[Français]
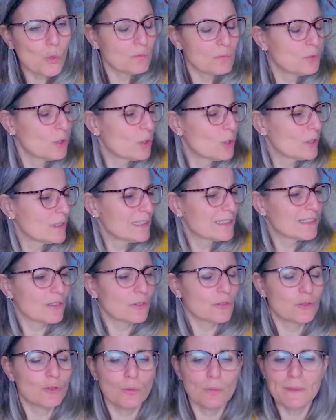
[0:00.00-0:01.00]
de
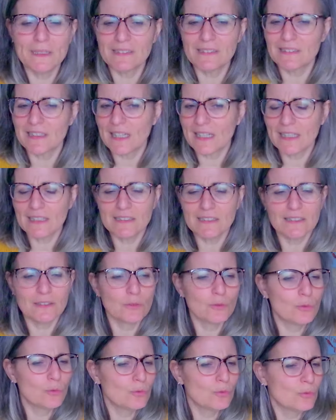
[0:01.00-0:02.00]
connaissances du business,
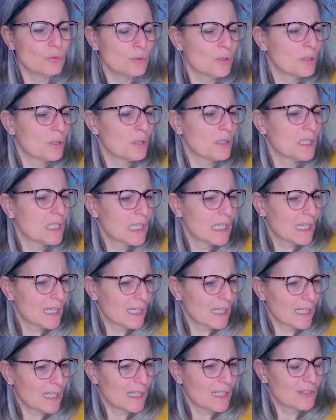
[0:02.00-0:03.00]
du, euh,
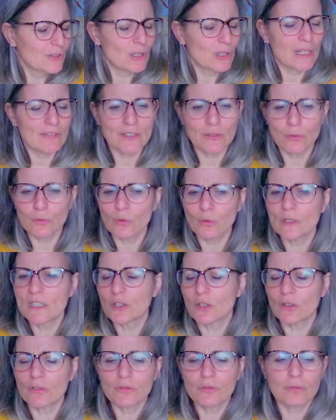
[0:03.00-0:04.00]
euh, de la façon dont les
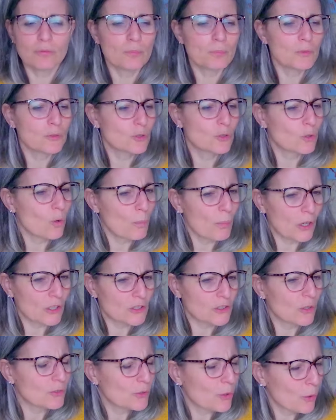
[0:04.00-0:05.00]
gens se, se,
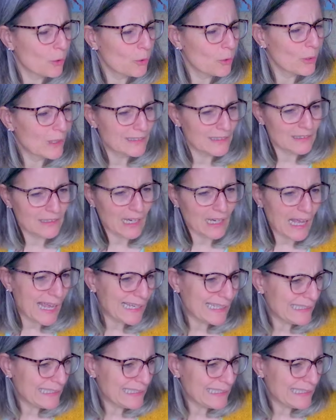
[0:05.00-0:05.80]
comportent entre eux, etc.